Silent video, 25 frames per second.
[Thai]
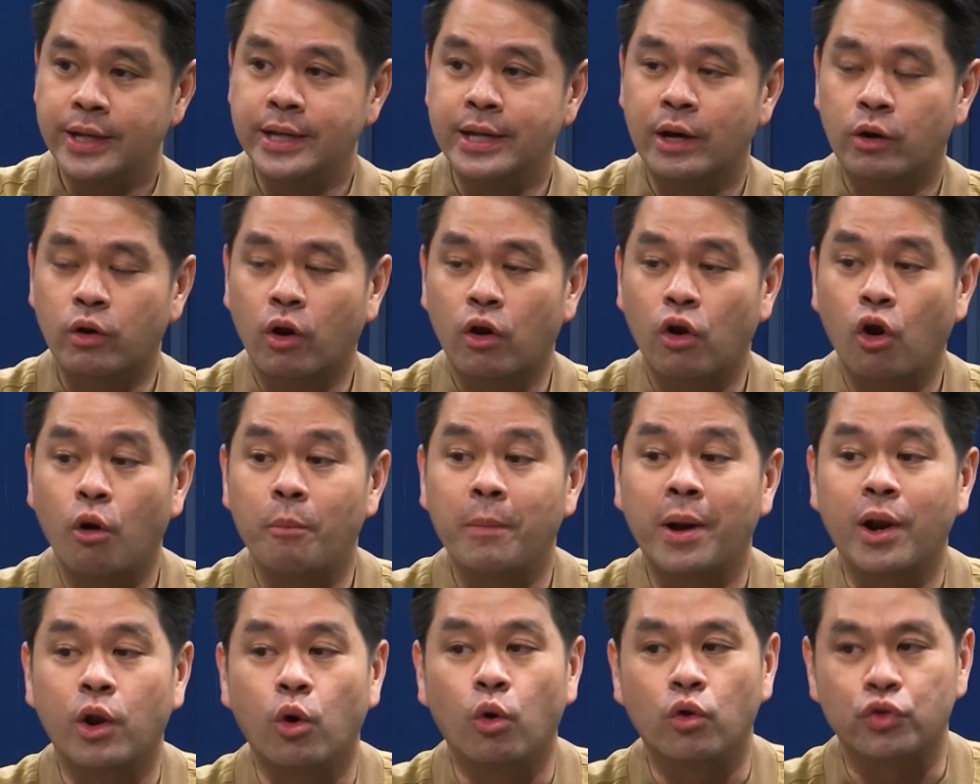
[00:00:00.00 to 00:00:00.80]
เดี๋ยวเราลอ
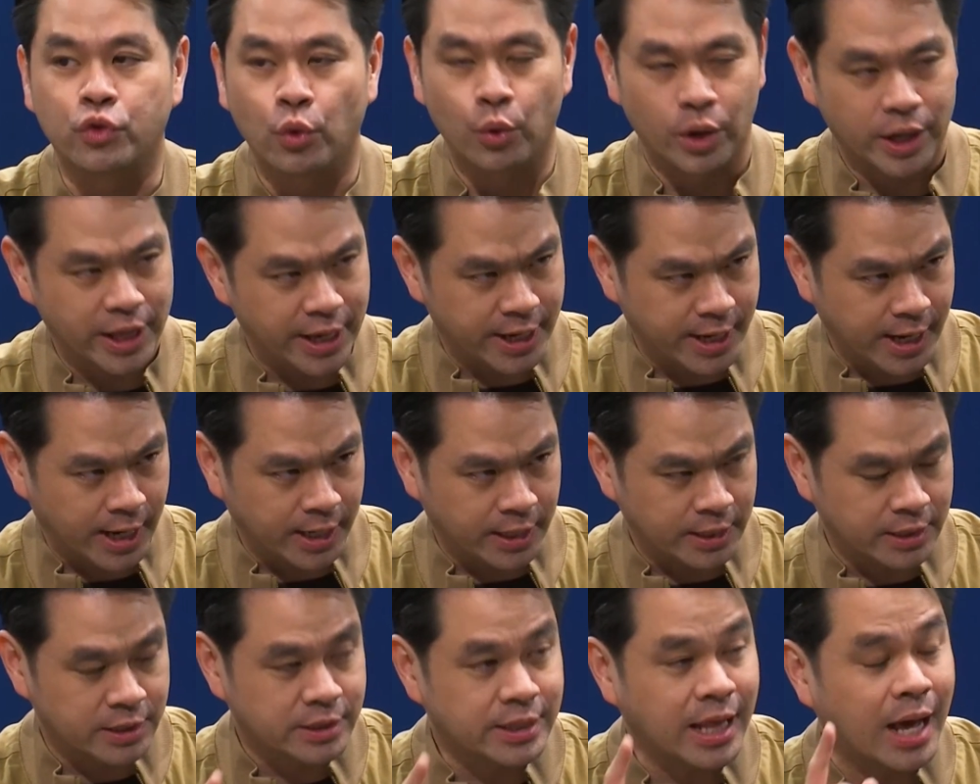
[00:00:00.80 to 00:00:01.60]
งมาลงตัวเลขกั
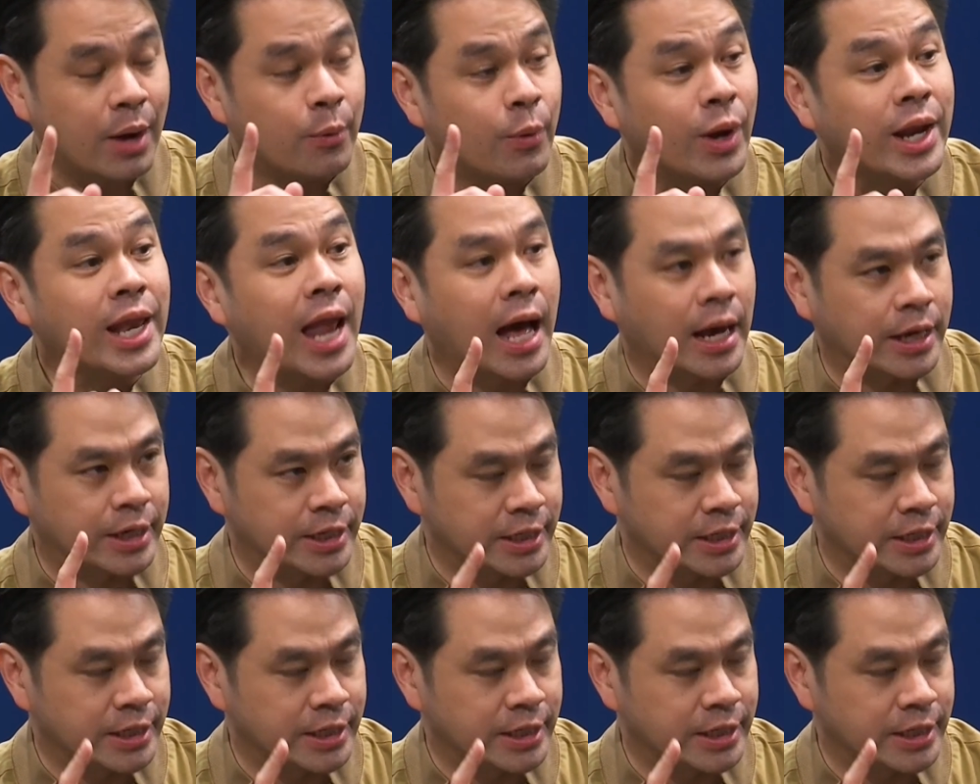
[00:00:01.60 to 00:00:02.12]
นแต่ว่าหลัก